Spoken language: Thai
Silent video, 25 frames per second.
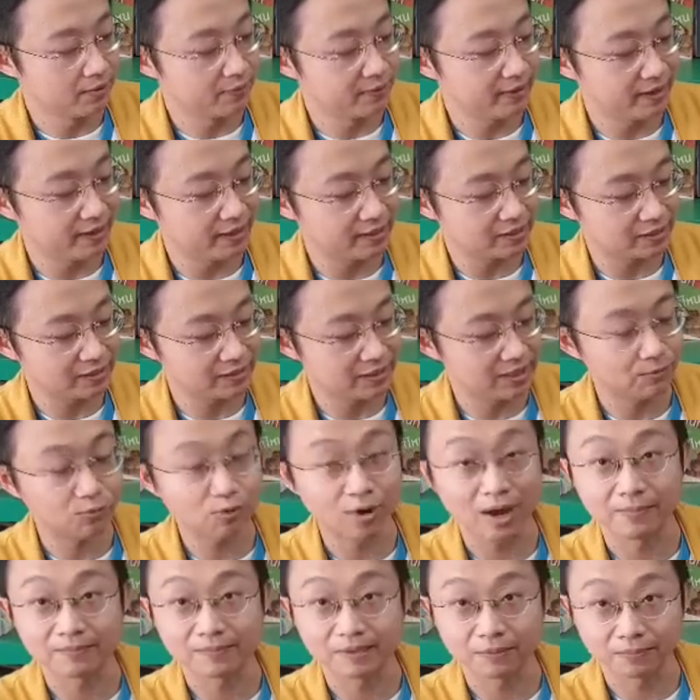relationship
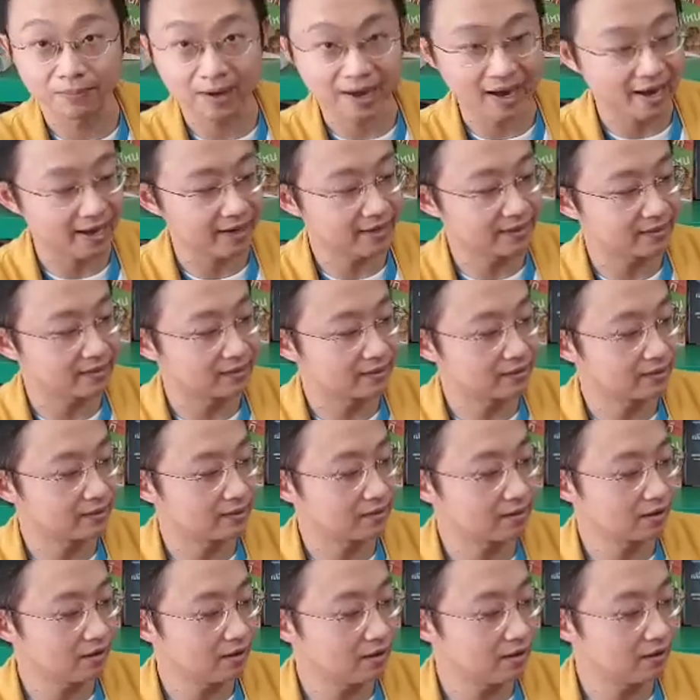ความสัมพันธ์
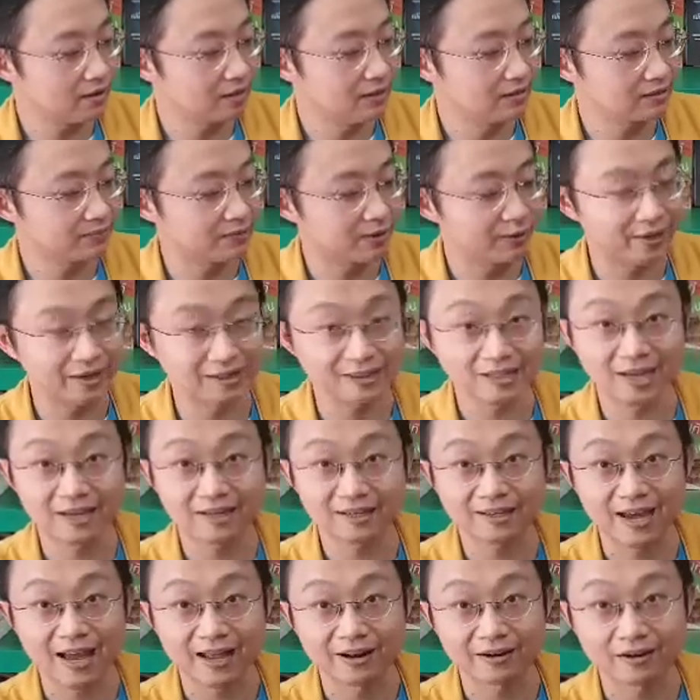แล้วก็ inspiration
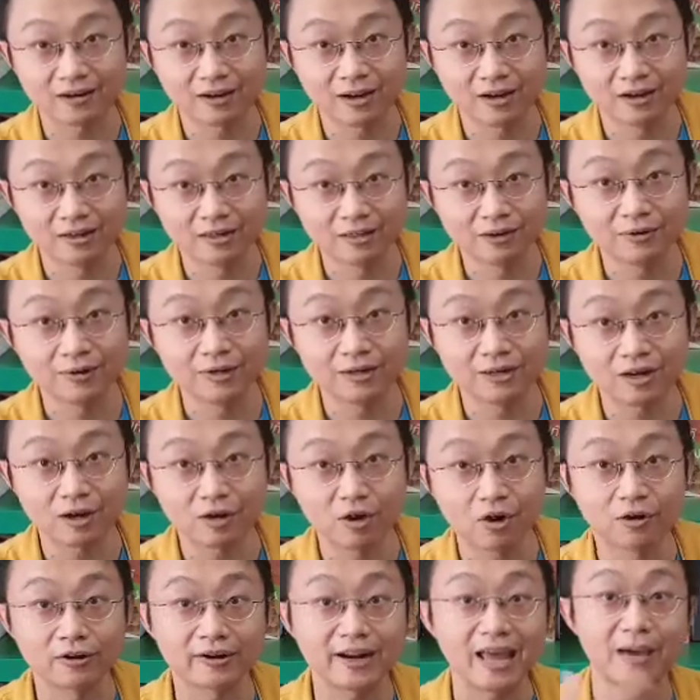การเรื่อง
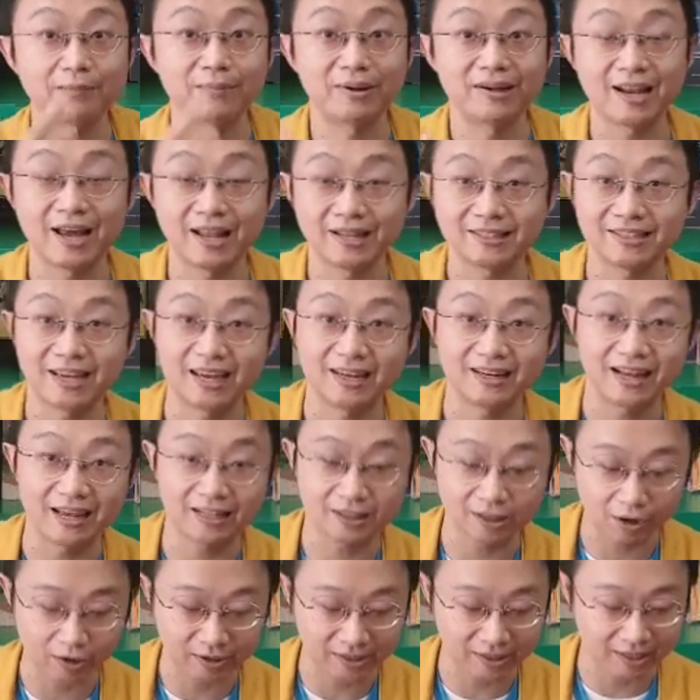ของแรงบันดาลใจณ
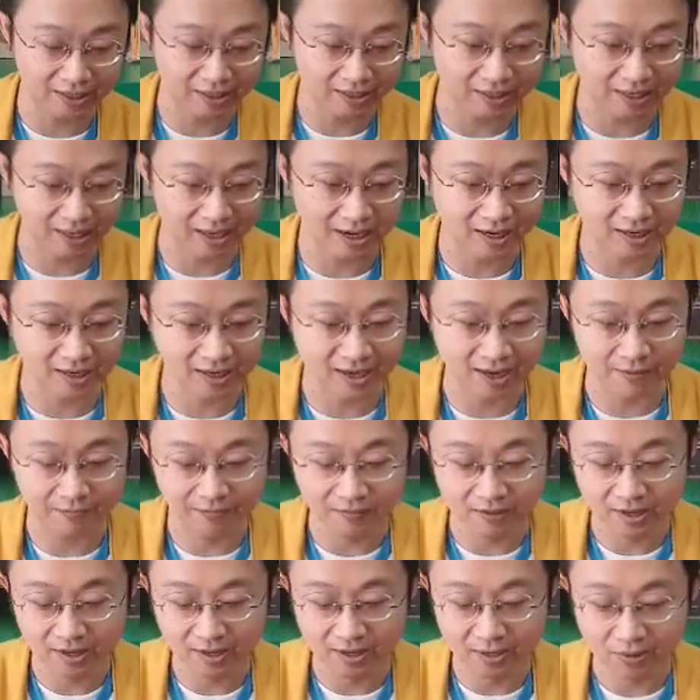ตอนนี้นั่นเองนะครับ
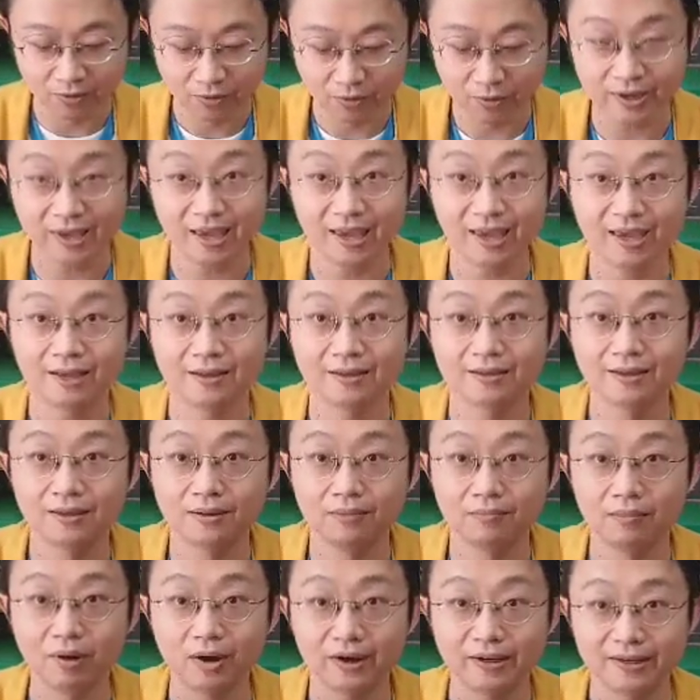โอเค
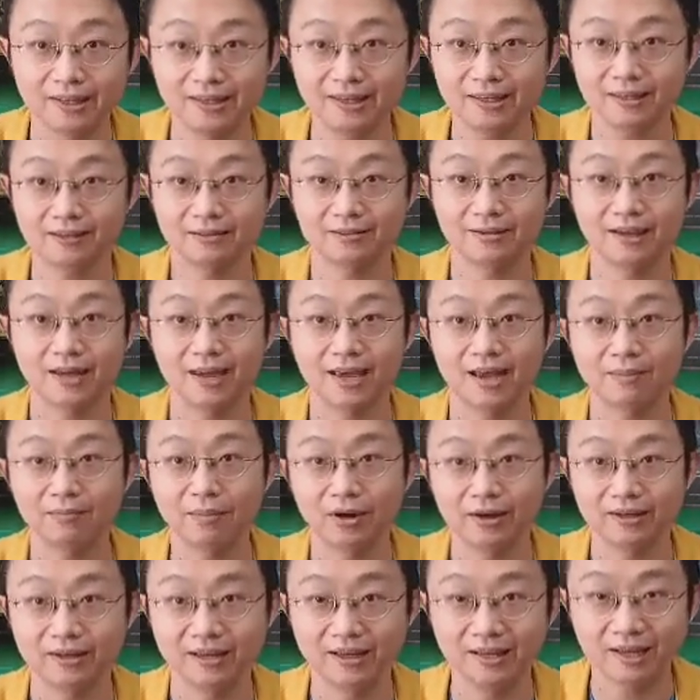บอร์ดนี้บ
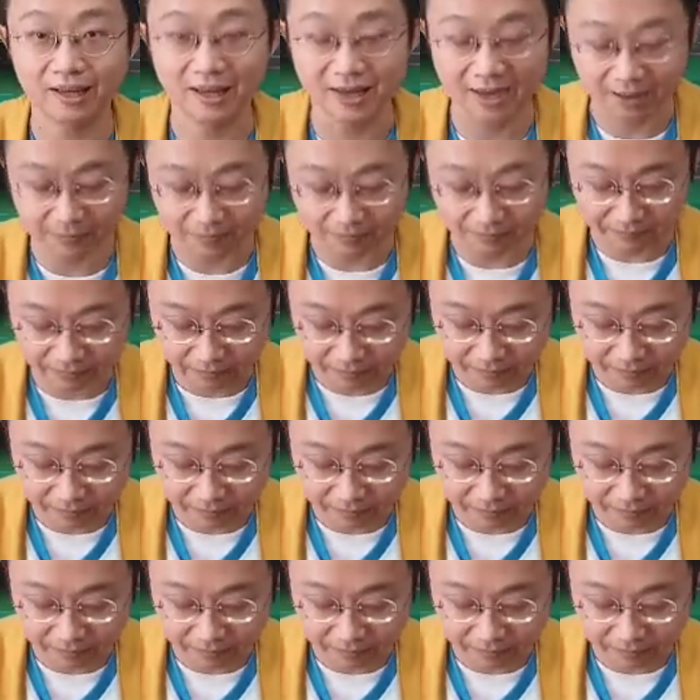อร์ดนี้นะครับ